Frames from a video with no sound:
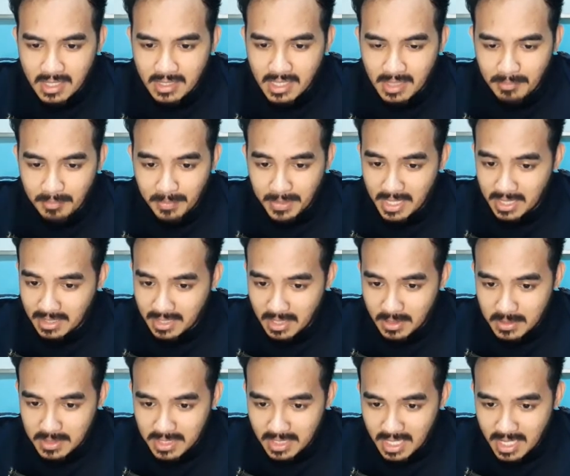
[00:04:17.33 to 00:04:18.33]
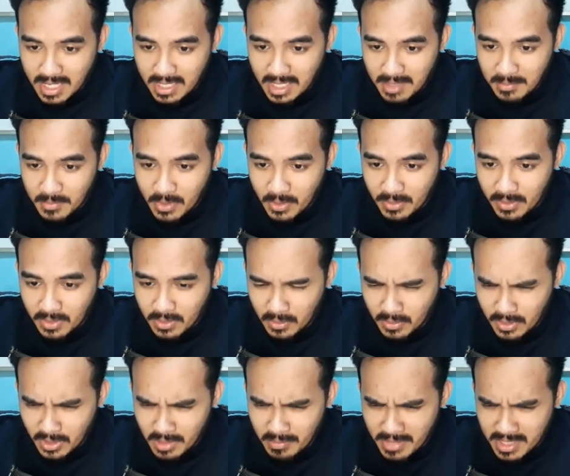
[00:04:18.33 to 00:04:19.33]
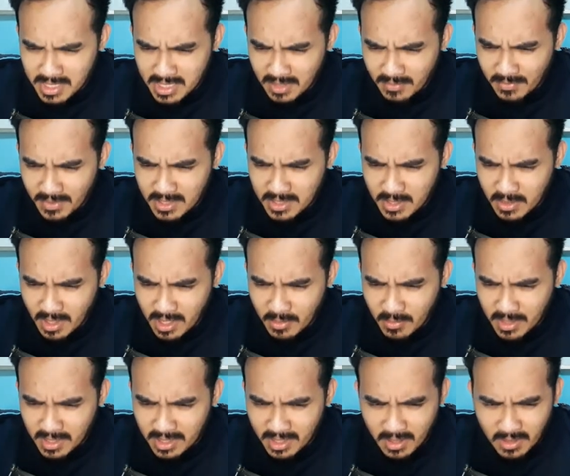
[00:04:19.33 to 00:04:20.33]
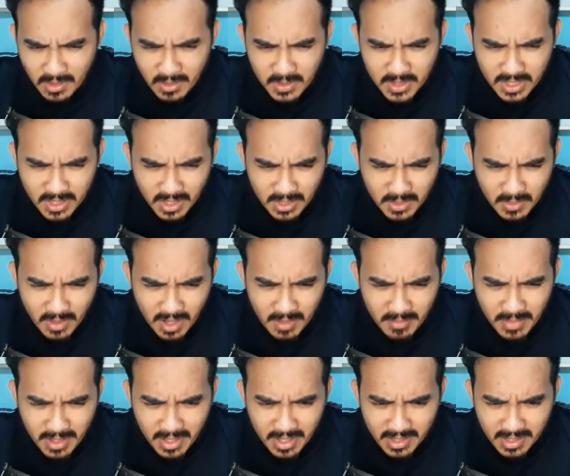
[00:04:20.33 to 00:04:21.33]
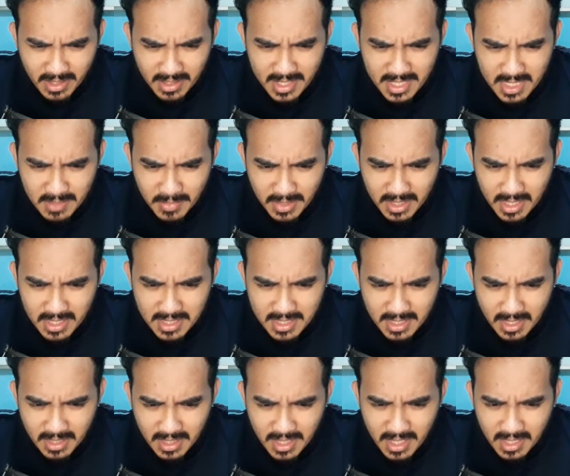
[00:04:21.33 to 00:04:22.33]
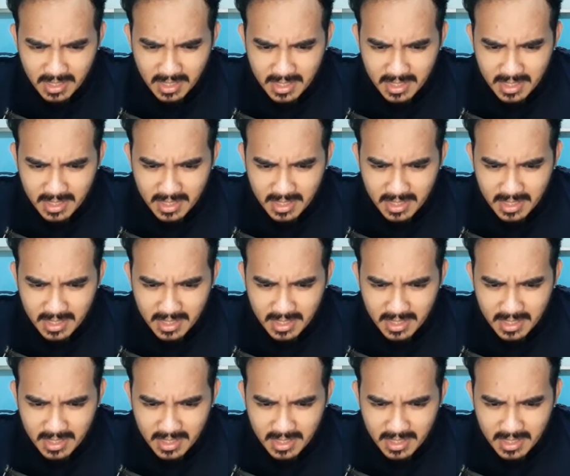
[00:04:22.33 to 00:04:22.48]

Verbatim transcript: Pinatay ko sila and I'm going to turn myself in. So I want a coast guard to come and arrest me. That's it.